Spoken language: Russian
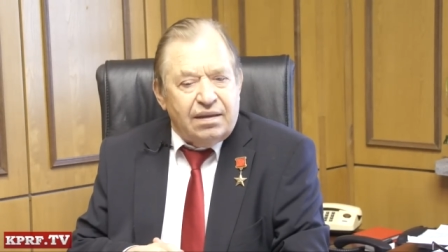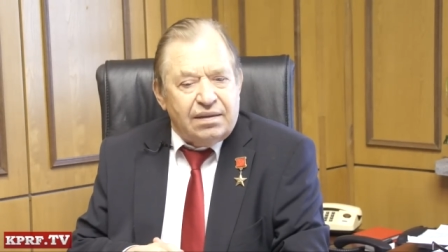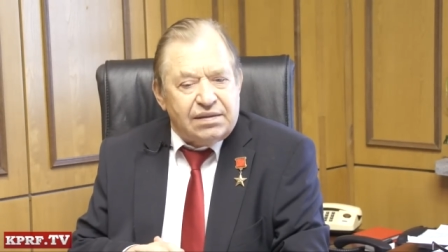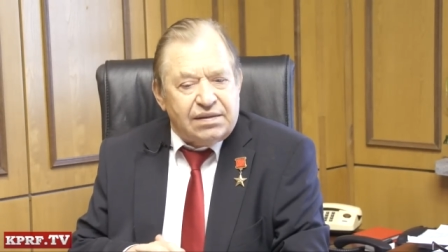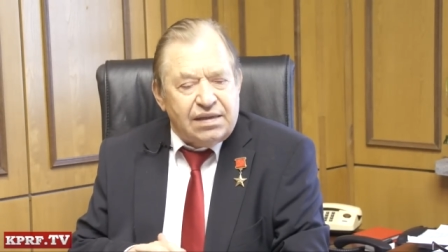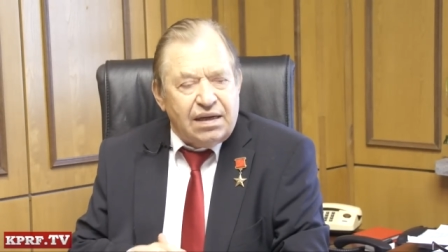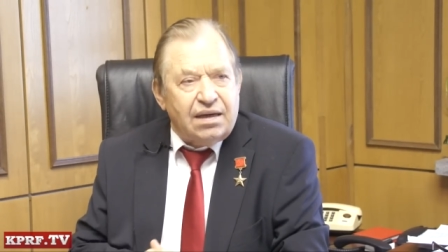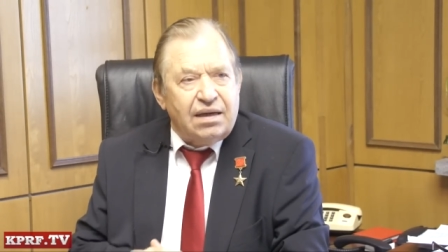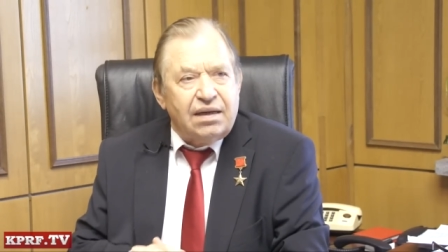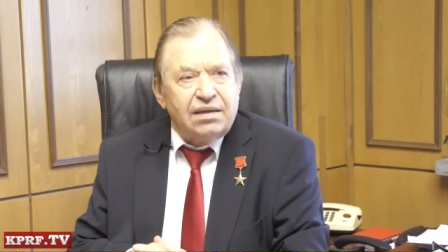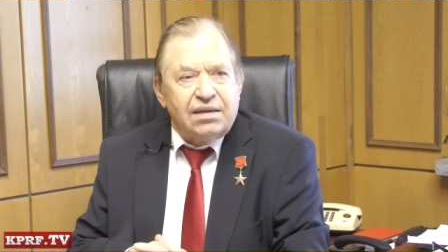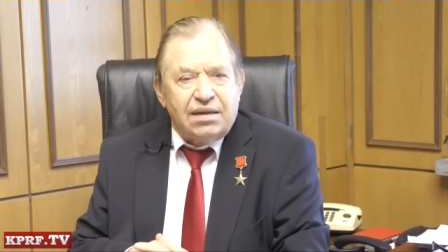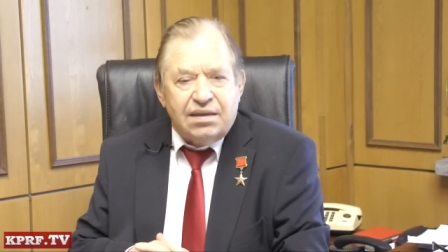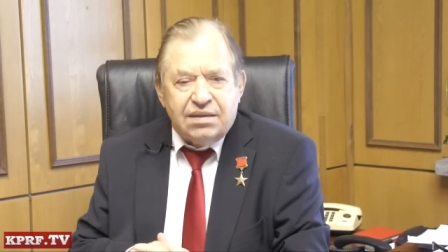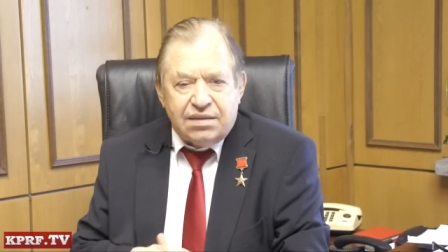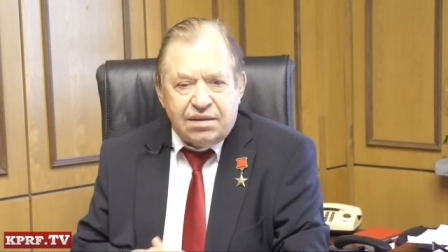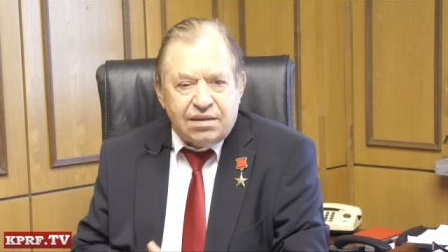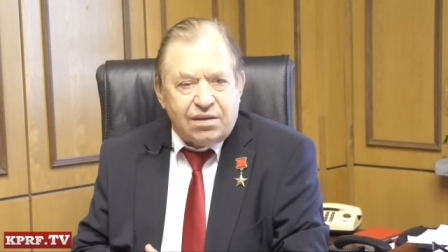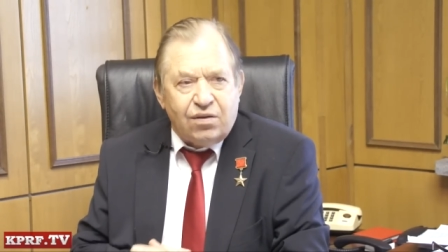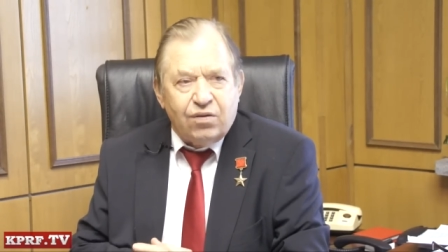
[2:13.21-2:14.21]
закрыты
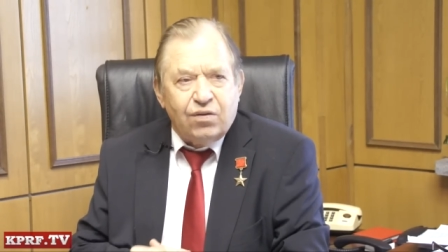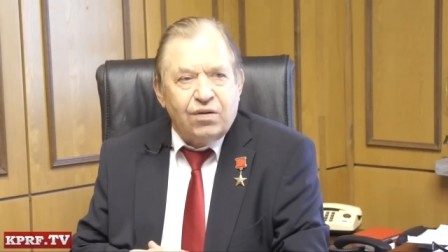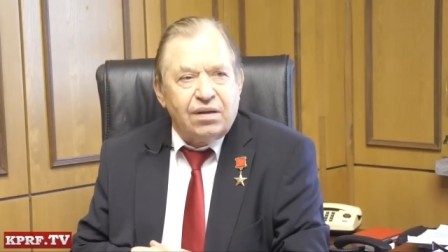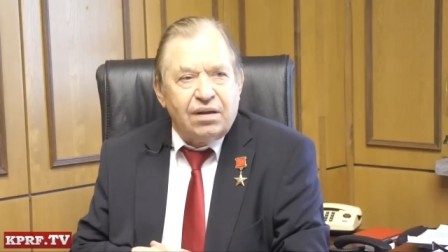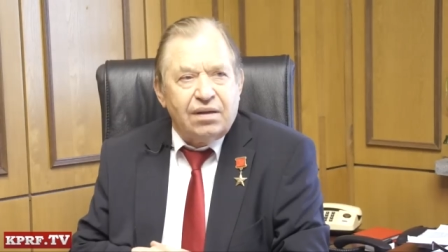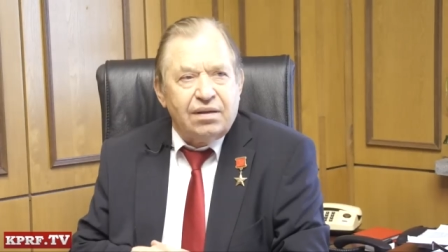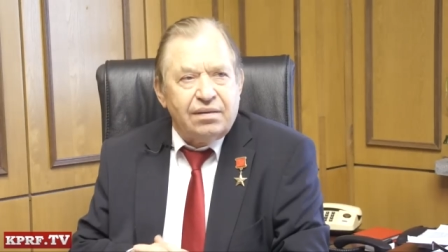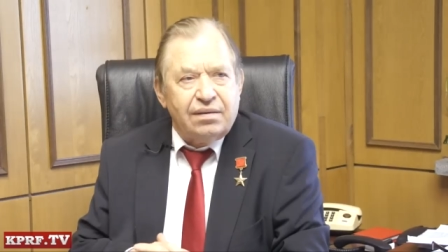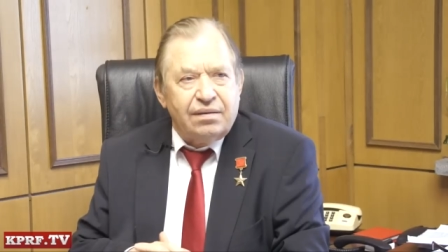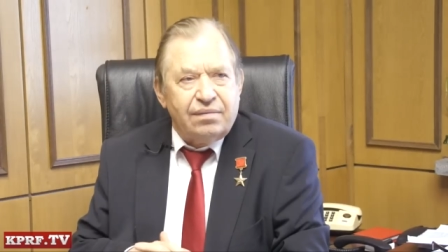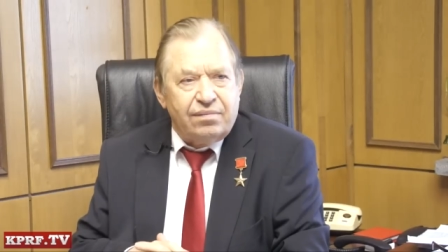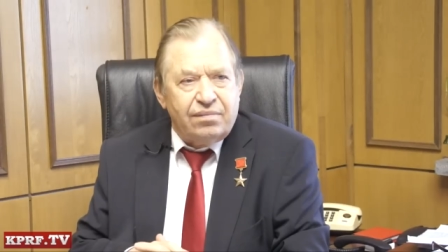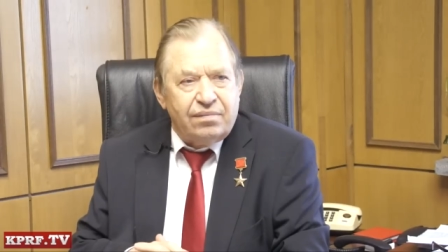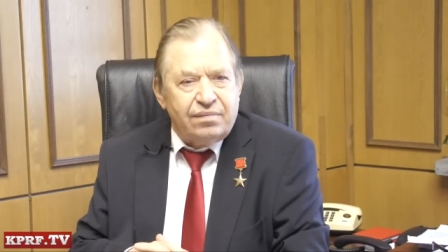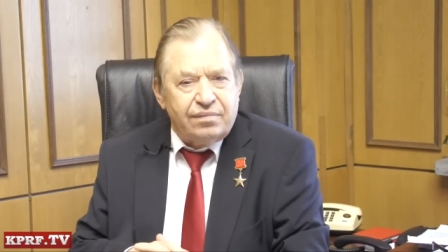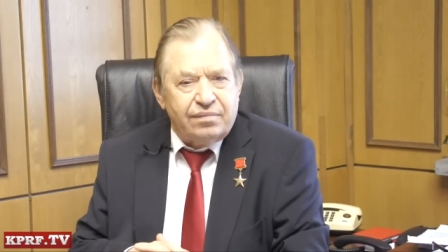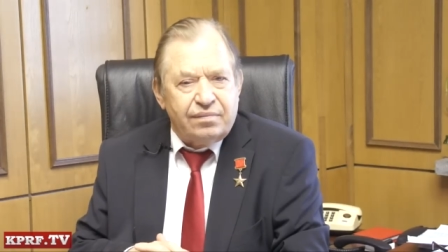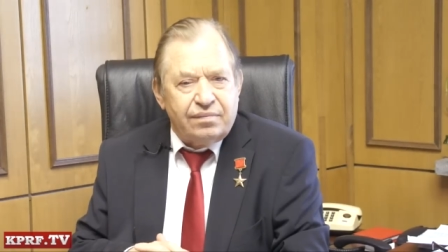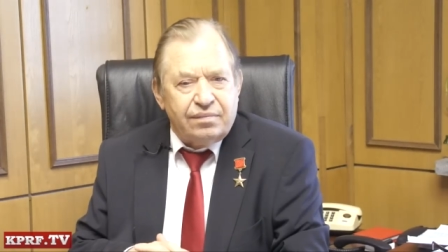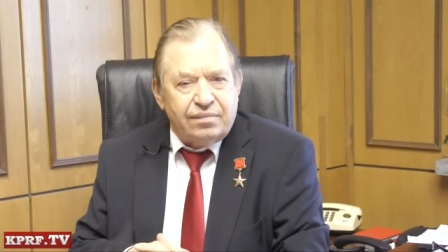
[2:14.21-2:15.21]
школы,
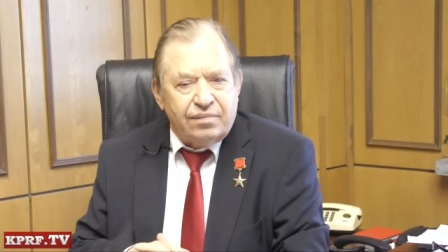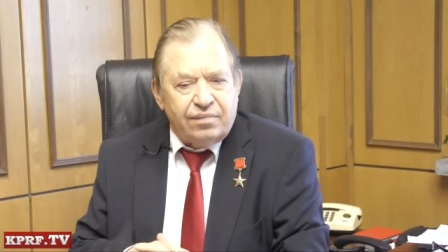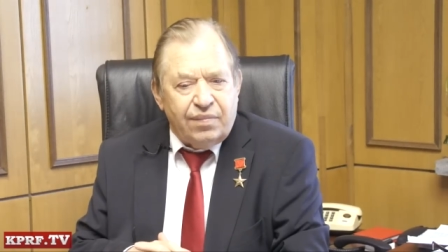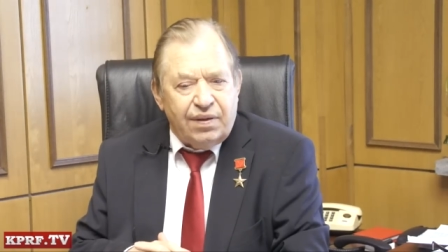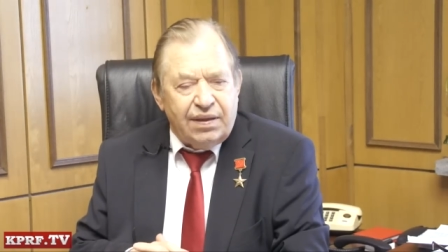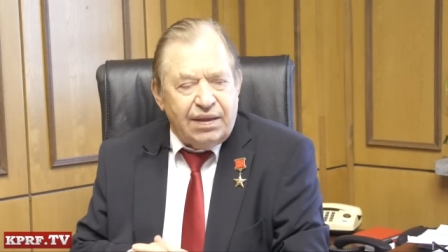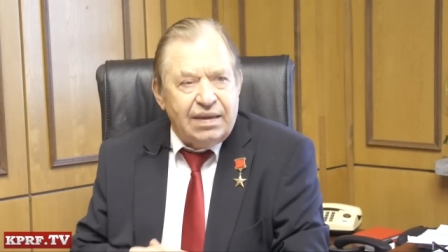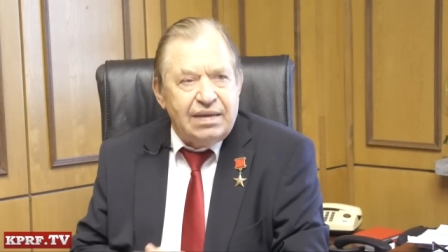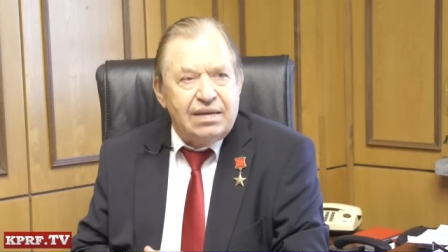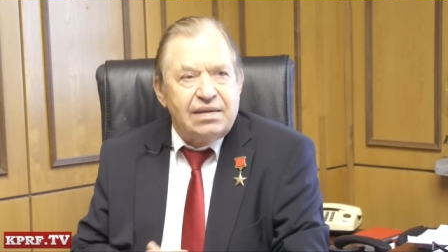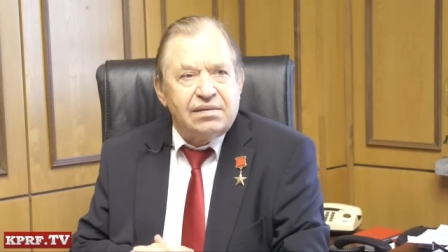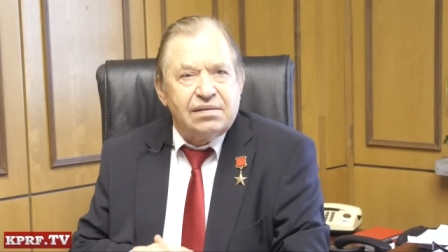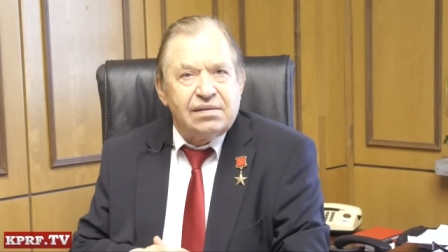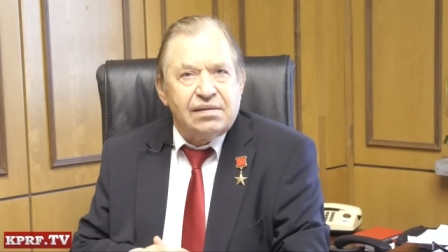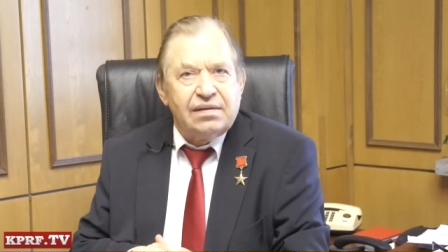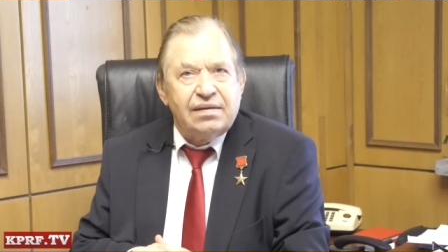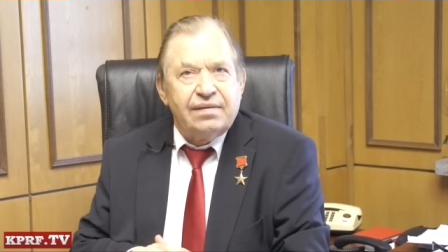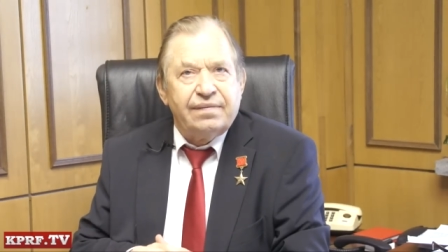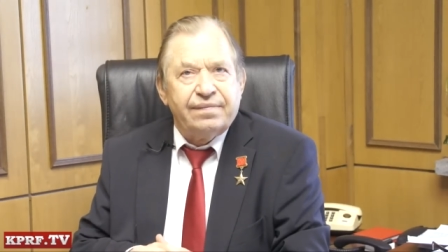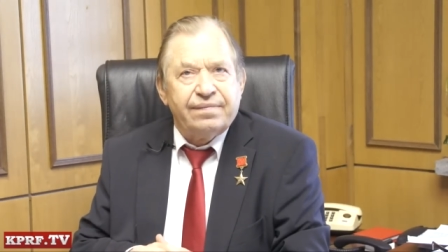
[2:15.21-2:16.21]

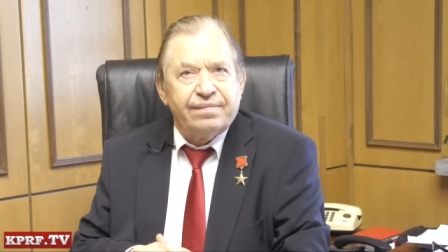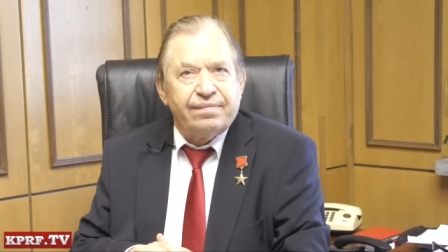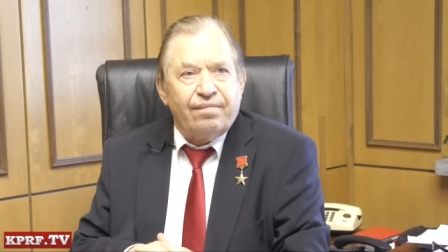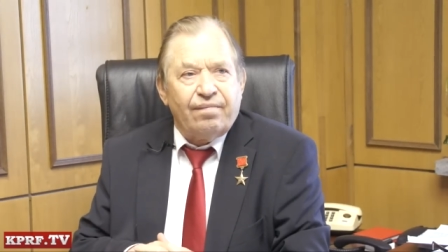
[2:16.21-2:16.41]
больницы,